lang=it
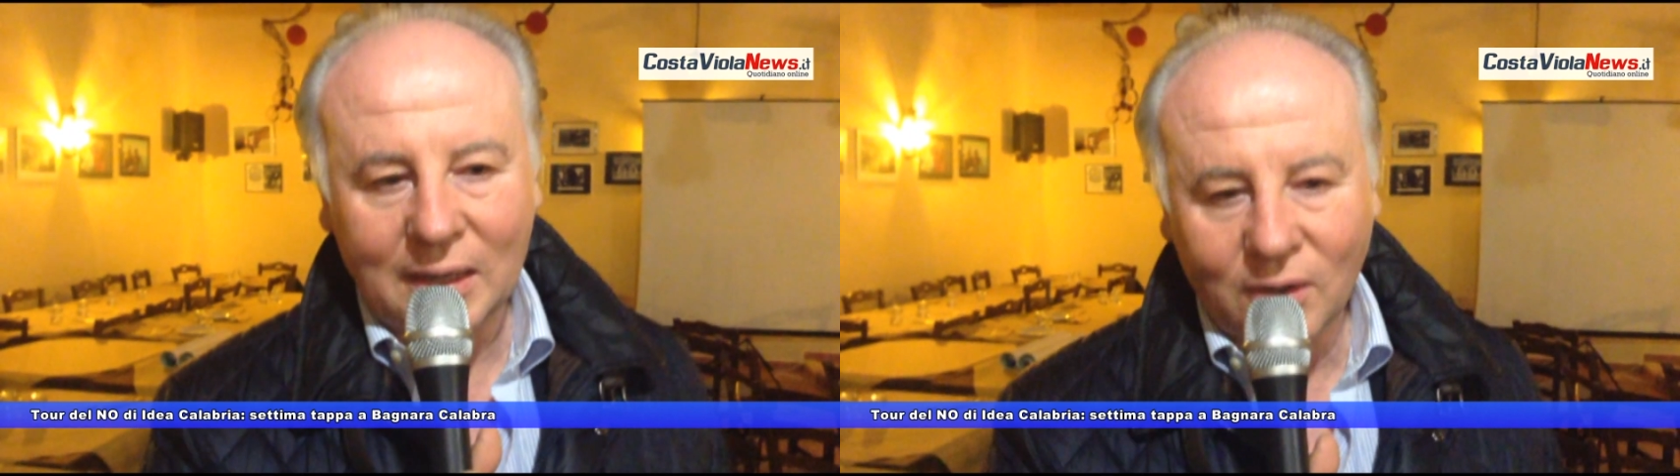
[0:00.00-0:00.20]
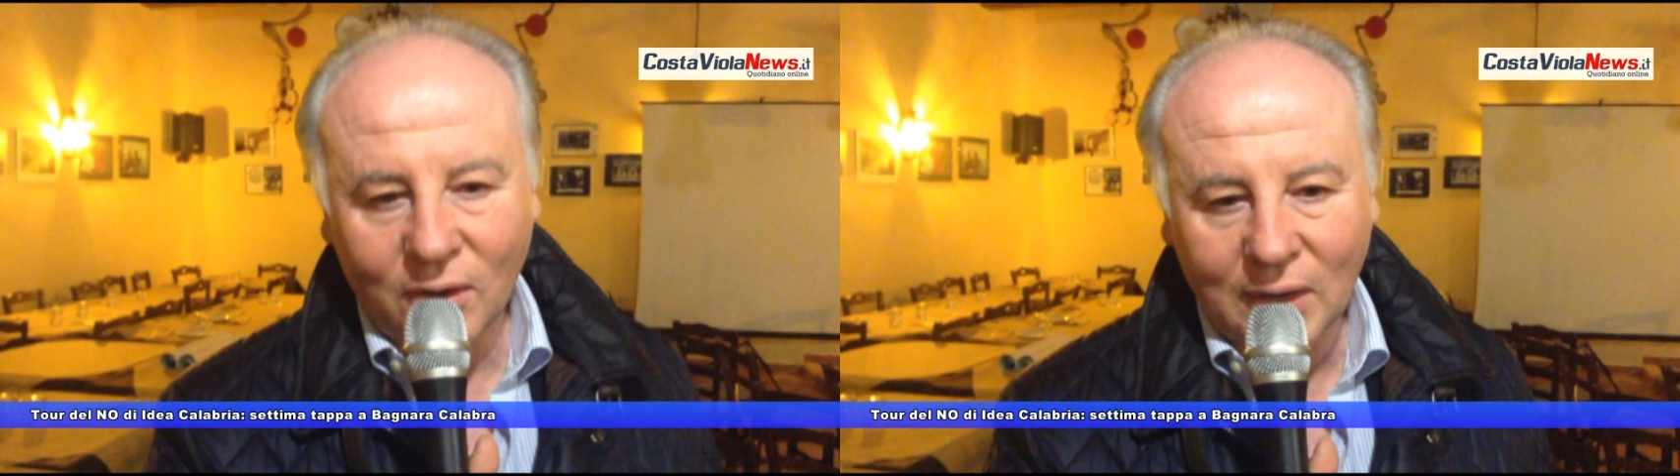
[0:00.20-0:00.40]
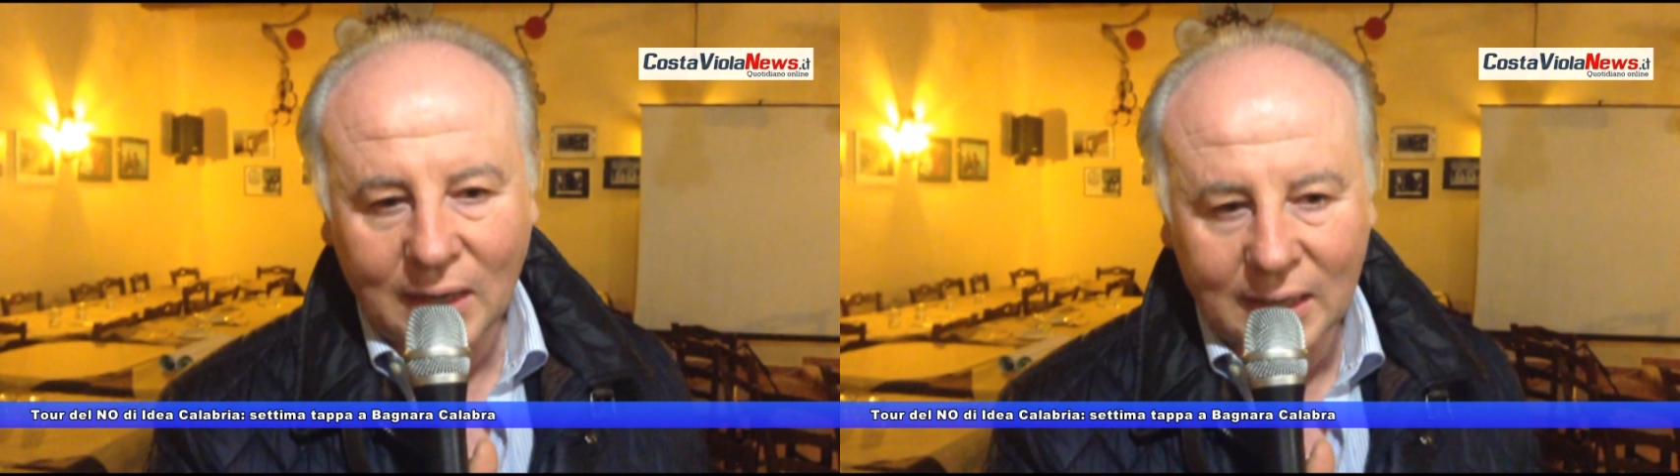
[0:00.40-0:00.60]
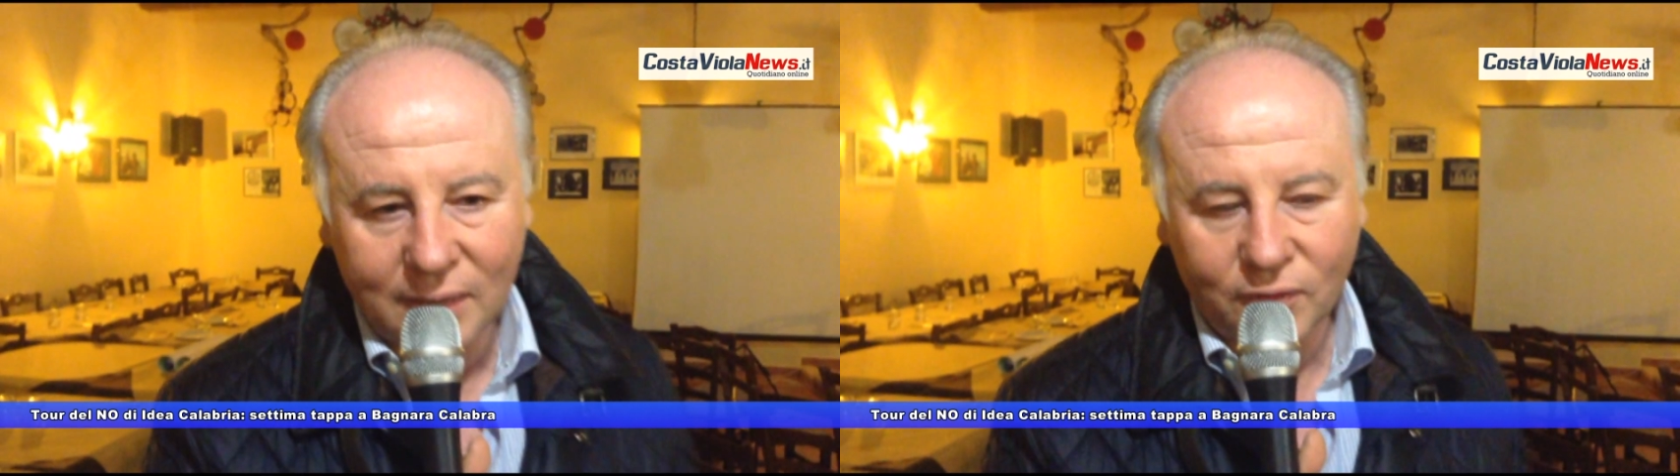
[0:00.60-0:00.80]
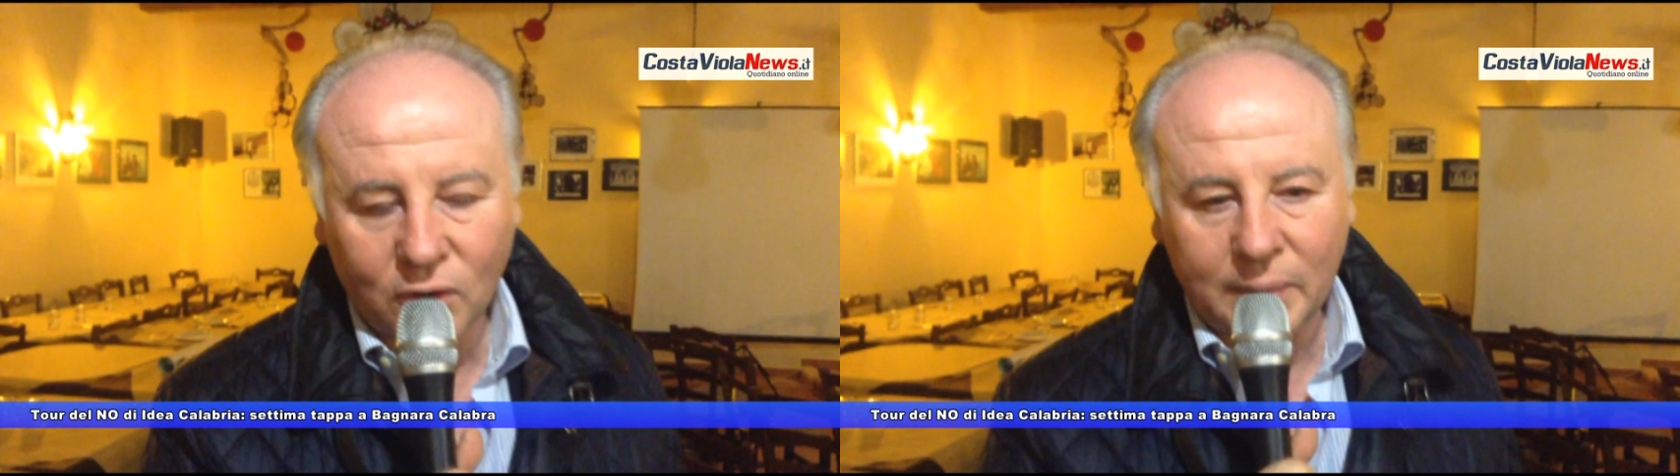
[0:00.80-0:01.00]
il no alla
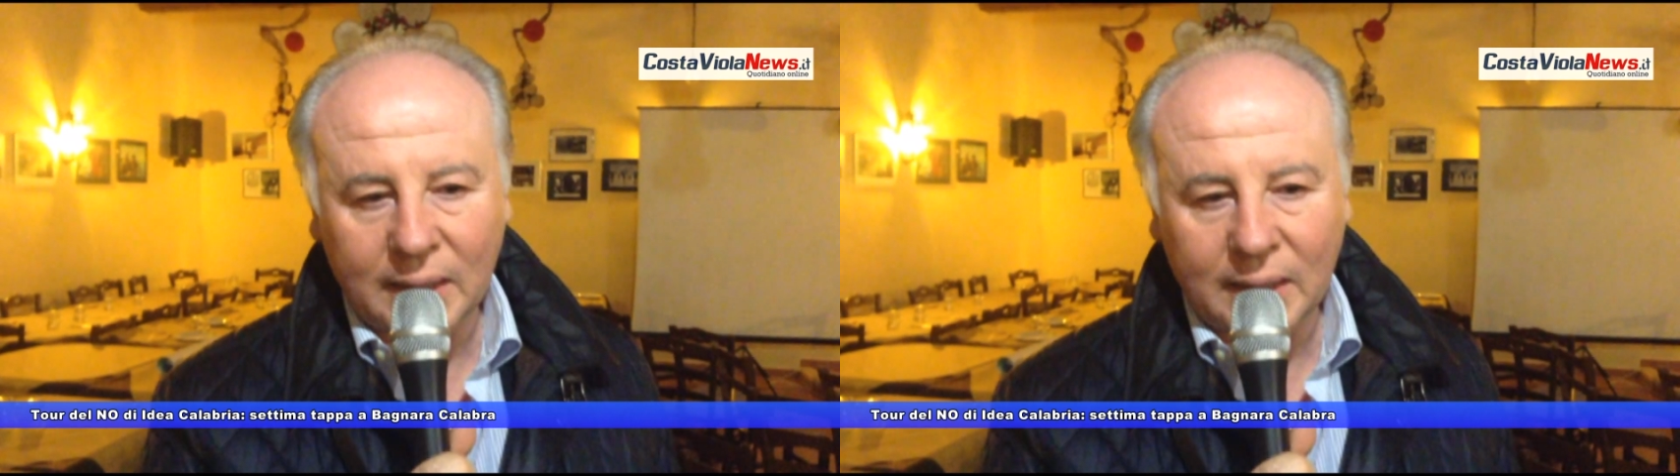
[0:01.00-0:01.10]
riforma